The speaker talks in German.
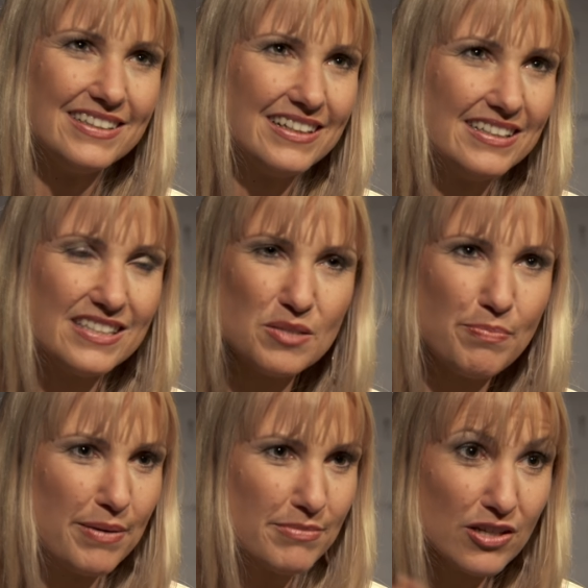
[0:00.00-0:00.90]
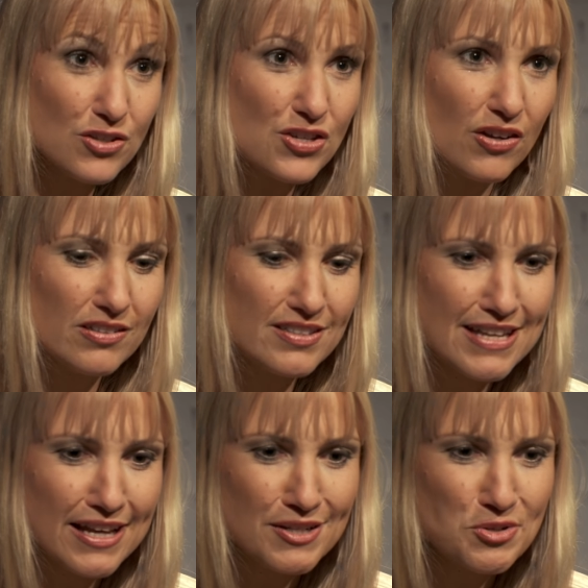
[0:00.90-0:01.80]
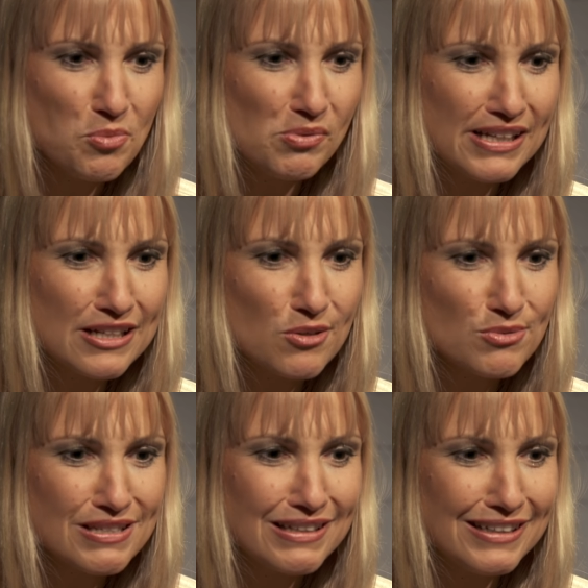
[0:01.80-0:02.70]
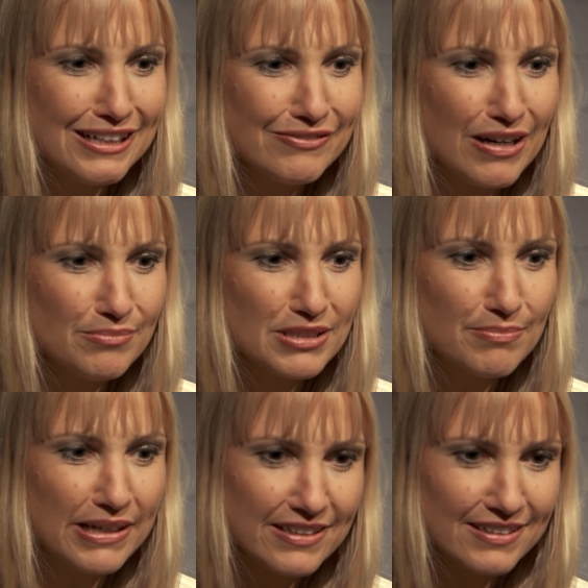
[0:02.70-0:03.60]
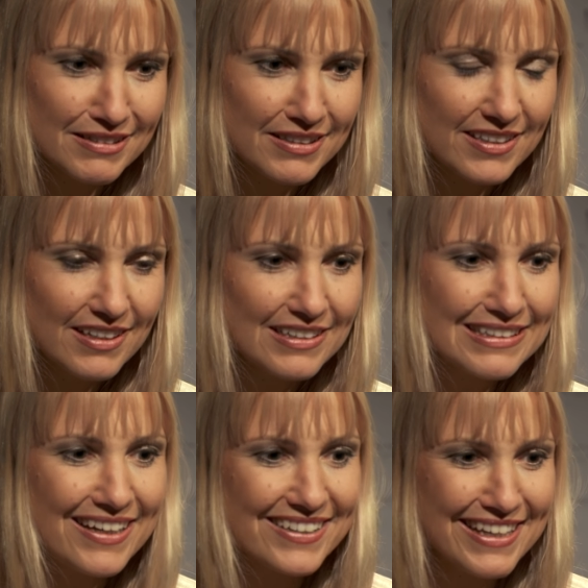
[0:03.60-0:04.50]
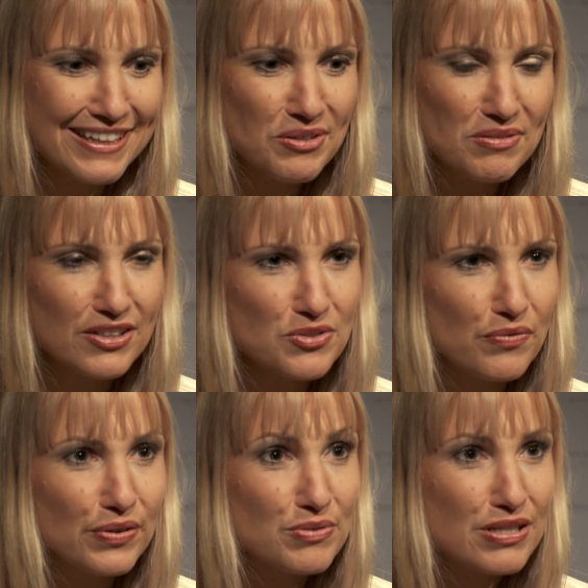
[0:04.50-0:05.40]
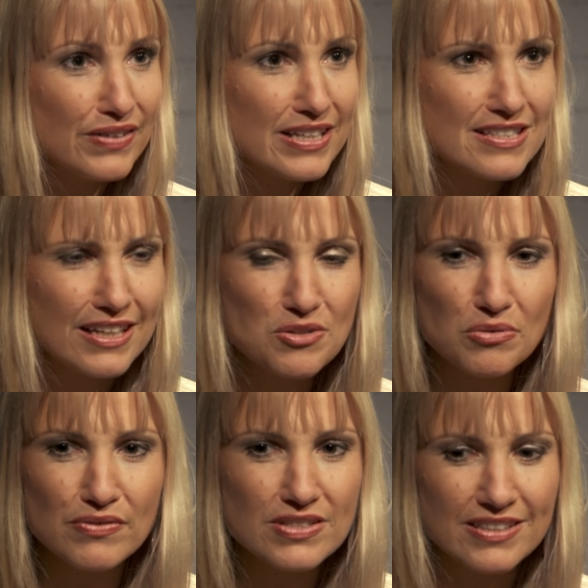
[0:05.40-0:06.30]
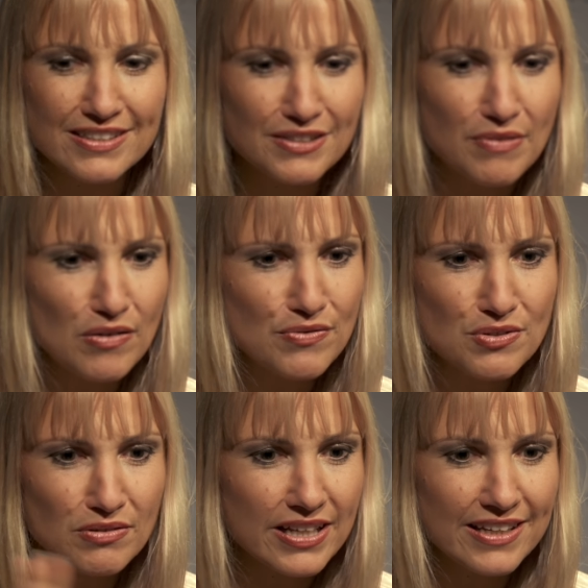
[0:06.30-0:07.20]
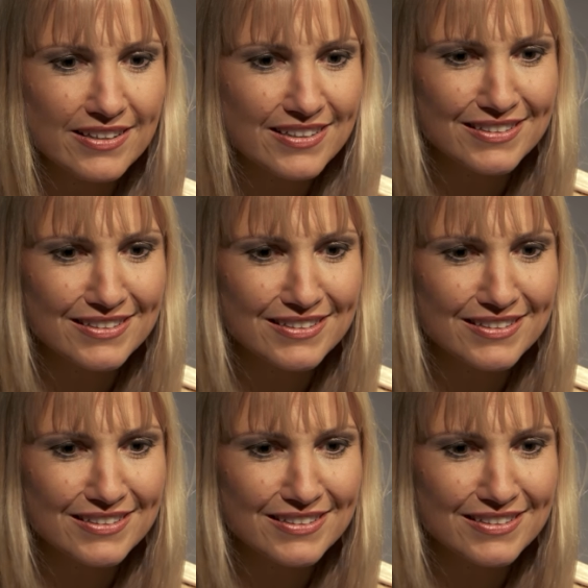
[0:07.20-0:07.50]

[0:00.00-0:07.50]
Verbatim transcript: Als es bei mir schon sehr turbulent losgegangen war mit meiner Karriere und ich so viel unterwegs sein durfte, ich war auf Tournee